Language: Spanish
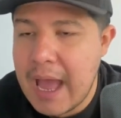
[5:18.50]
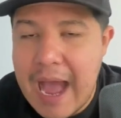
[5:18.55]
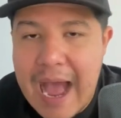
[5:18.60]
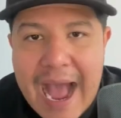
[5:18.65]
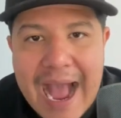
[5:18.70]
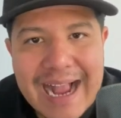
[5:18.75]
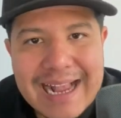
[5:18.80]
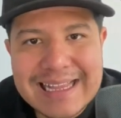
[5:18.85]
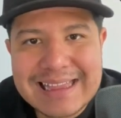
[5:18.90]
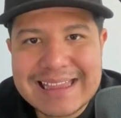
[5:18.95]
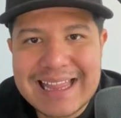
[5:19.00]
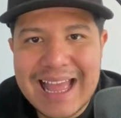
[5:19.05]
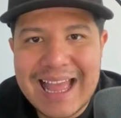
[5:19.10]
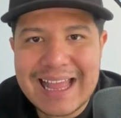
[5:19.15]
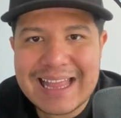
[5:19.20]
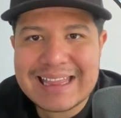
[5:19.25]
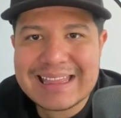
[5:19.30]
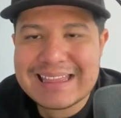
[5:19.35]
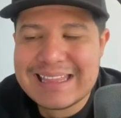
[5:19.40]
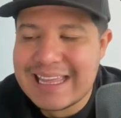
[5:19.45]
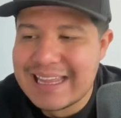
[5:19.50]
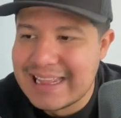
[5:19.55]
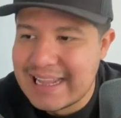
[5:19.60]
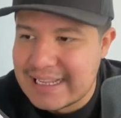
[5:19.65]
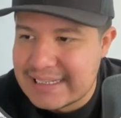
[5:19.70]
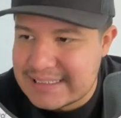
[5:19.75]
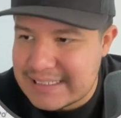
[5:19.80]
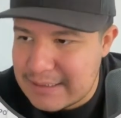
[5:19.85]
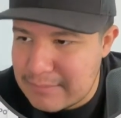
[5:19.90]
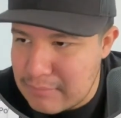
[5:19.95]
acta de
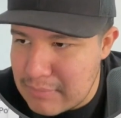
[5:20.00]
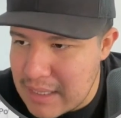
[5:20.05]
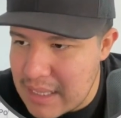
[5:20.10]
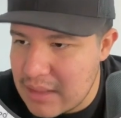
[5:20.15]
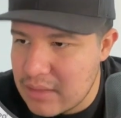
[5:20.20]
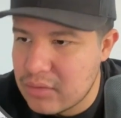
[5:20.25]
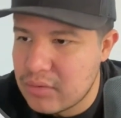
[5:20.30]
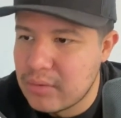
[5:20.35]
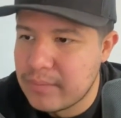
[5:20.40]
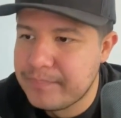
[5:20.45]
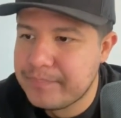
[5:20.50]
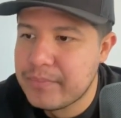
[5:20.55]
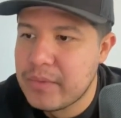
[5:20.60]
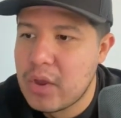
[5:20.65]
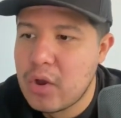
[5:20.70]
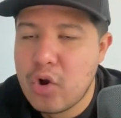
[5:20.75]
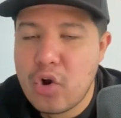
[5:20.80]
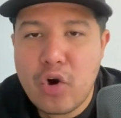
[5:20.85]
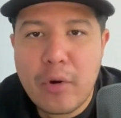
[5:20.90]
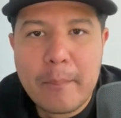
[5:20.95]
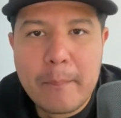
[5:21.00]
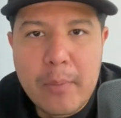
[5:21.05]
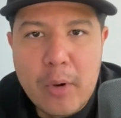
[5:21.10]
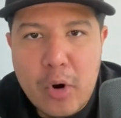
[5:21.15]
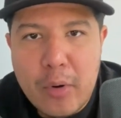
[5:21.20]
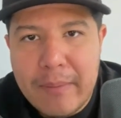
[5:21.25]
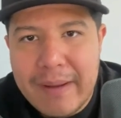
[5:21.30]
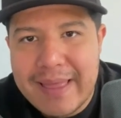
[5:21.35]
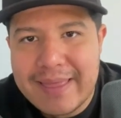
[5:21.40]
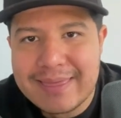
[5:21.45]
nacimiento,
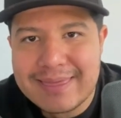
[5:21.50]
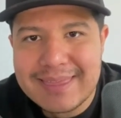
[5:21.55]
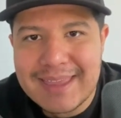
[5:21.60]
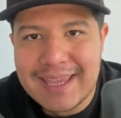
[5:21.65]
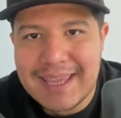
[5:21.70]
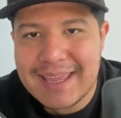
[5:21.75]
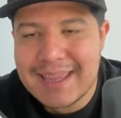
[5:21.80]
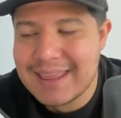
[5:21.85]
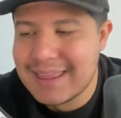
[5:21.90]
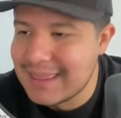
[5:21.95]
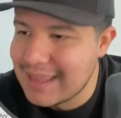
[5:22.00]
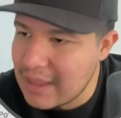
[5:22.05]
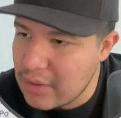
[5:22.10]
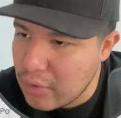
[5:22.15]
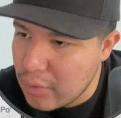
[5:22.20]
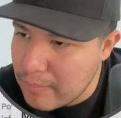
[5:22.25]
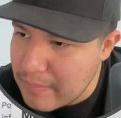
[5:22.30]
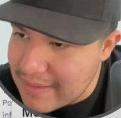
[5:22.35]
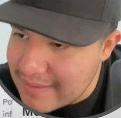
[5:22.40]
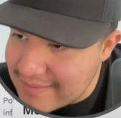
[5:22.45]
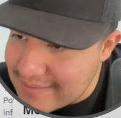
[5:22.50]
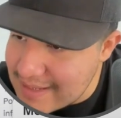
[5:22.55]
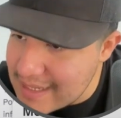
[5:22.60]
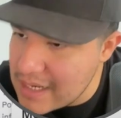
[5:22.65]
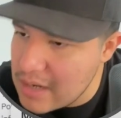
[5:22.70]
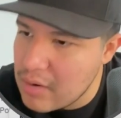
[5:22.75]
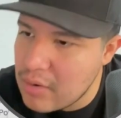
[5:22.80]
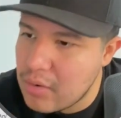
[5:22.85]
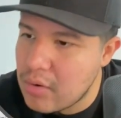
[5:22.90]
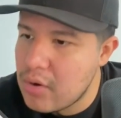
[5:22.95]
comprobante de
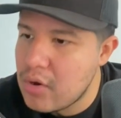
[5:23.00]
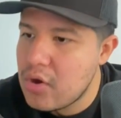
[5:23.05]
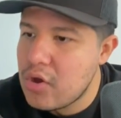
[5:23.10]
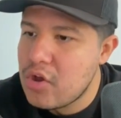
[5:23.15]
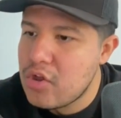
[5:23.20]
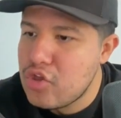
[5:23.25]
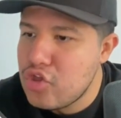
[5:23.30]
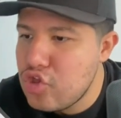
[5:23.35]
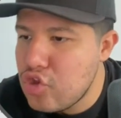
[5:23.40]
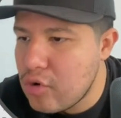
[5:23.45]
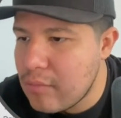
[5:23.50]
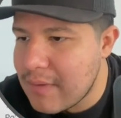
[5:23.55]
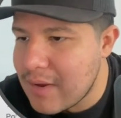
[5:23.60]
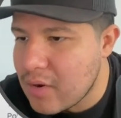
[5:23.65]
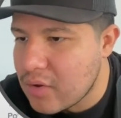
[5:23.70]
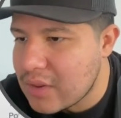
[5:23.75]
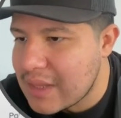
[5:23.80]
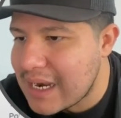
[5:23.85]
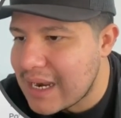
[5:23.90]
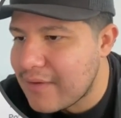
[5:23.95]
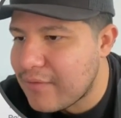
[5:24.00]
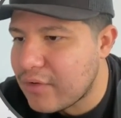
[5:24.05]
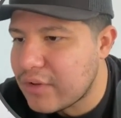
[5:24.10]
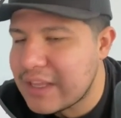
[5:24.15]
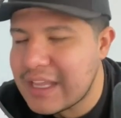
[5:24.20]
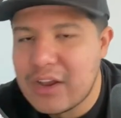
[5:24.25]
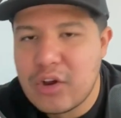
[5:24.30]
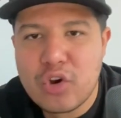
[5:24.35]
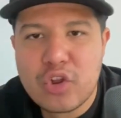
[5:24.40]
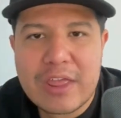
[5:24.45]
domicilio, número
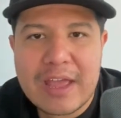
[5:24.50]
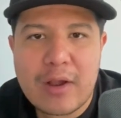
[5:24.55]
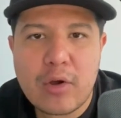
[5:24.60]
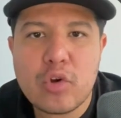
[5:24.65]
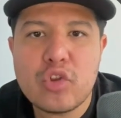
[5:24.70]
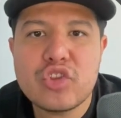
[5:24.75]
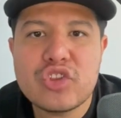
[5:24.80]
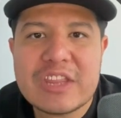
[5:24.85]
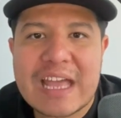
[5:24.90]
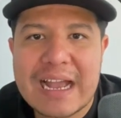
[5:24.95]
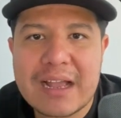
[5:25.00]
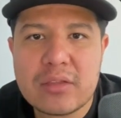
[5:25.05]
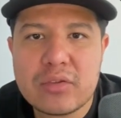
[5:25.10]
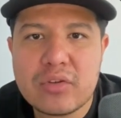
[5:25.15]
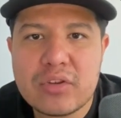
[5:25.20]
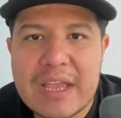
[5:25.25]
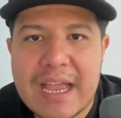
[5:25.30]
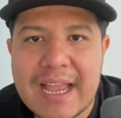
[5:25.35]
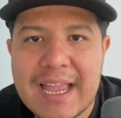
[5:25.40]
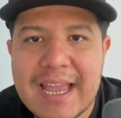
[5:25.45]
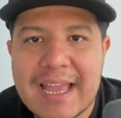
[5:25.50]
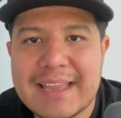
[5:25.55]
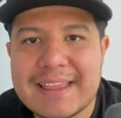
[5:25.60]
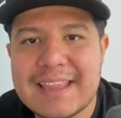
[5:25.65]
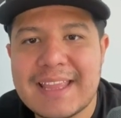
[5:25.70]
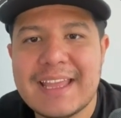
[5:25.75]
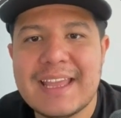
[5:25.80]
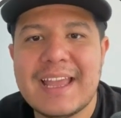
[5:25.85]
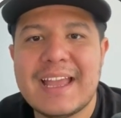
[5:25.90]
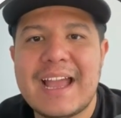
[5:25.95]
telefónico de contacto, ya
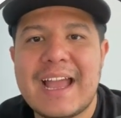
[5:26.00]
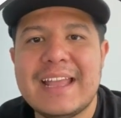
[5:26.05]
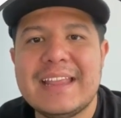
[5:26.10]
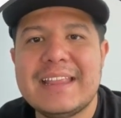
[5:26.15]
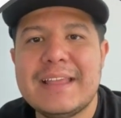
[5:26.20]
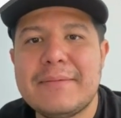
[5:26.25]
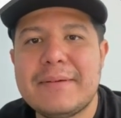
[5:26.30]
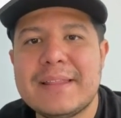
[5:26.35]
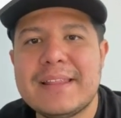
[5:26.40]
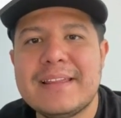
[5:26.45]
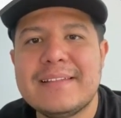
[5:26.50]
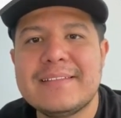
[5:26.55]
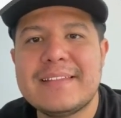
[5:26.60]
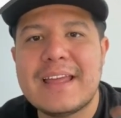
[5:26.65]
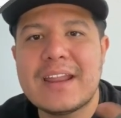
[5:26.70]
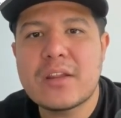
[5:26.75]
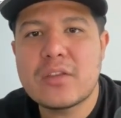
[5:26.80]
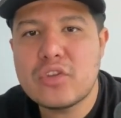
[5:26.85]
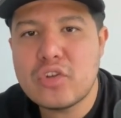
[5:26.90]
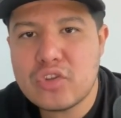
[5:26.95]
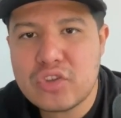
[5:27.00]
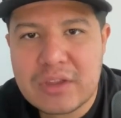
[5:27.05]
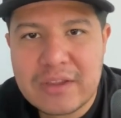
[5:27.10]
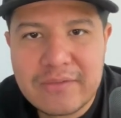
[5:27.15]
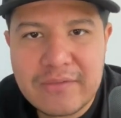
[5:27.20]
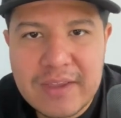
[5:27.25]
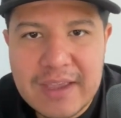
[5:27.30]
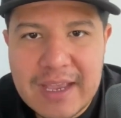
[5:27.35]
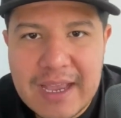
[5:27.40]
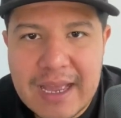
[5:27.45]
que ahí te van a estar
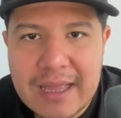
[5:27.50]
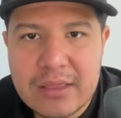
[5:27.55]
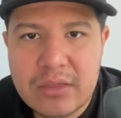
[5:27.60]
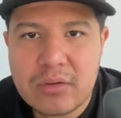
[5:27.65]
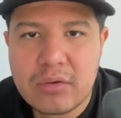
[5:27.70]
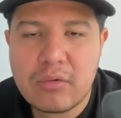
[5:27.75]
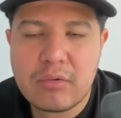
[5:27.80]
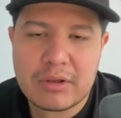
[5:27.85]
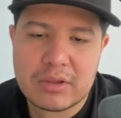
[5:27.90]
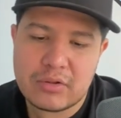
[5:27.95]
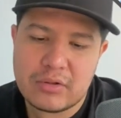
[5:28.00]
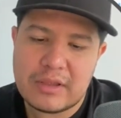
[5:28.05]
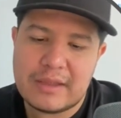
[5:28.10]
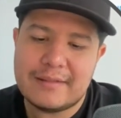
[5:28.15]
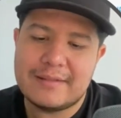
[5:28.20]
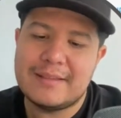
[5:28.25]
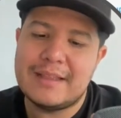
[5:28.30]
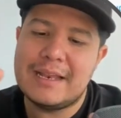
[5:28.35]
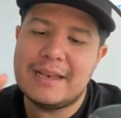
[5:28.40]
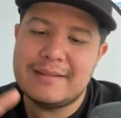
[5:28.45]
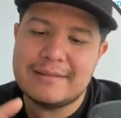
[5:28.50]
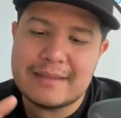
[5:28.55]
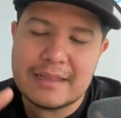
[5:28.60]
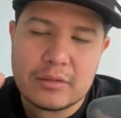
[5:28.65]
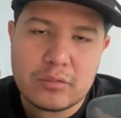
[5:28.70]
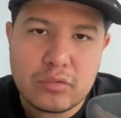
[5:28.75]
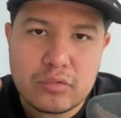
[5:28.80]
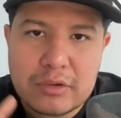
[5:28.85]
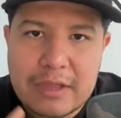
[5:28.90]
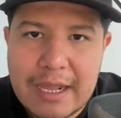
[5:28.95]
notificando cuando ya esté
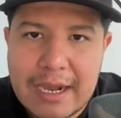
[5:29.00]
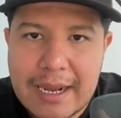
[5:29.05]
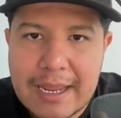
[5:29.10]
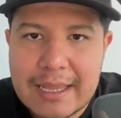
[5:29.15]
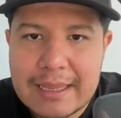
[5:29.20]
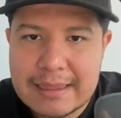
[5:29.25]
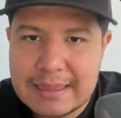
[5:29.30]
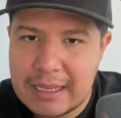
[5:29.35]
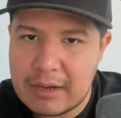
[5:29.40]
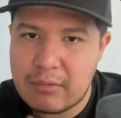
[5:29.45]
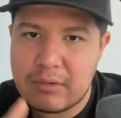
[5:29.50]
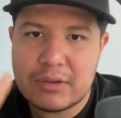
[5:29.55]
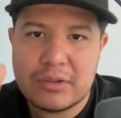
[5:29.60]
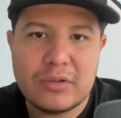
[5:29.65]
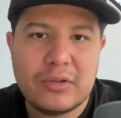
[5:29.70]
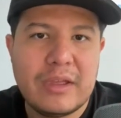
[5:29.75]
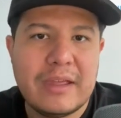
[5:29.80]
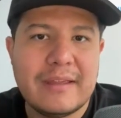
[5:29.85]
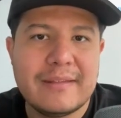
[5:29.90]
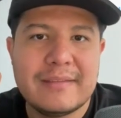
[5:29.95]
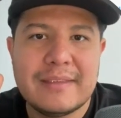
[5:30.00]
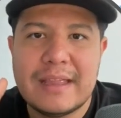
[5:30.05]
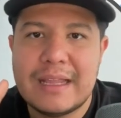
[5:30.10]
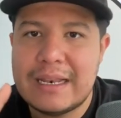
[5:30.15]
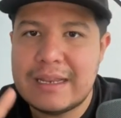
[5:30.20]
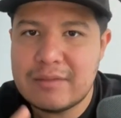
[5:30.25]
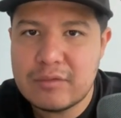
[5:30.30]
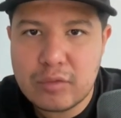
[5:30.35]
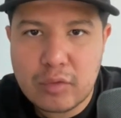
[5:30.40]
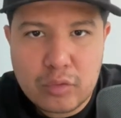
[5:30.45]
lista tu tarjeta, cuando ya esté
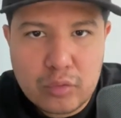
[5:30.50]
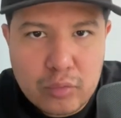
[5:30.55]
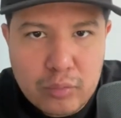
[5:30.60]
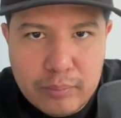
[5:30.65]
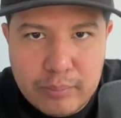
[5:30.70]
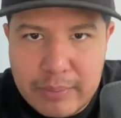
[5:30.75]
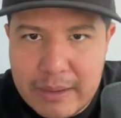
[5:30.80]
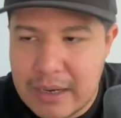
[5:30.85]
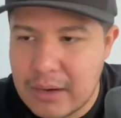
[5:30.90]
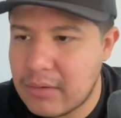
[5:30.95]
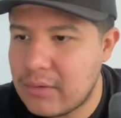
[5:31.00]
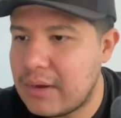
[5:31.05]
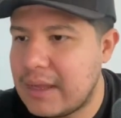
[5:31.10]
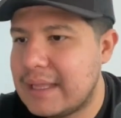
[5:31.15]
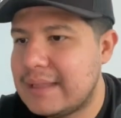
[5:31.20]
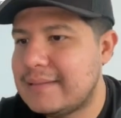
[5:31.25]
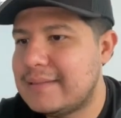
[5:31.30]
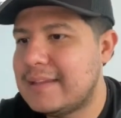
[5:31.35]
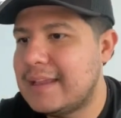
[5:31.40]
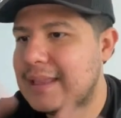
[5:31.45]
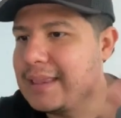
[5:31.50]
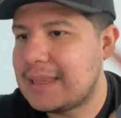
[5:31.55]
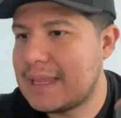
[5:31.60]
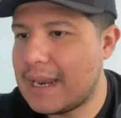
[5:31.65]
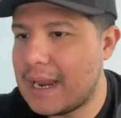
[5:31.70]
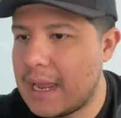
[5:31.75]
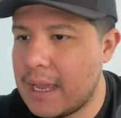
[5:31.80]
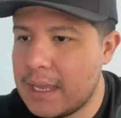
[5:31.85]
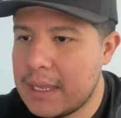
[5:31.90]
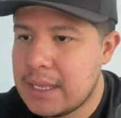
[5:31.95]
listo tu pago,
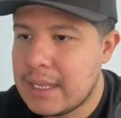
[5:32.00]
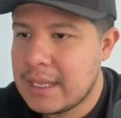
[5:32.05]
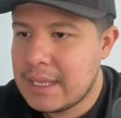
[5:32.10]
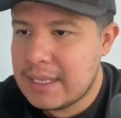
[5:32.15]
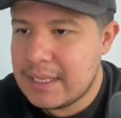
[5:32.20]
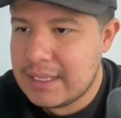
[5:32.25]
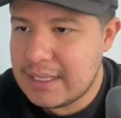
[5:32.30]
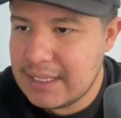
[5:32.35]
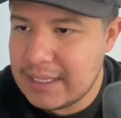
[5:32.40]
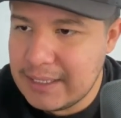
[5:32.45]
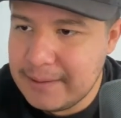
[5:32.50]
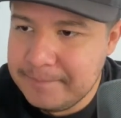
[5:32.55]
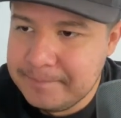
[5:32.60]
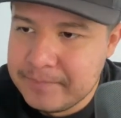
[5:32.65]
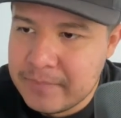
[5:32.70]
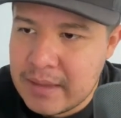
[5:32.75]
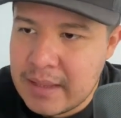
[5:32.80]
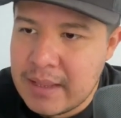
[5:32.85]
etcétera. Y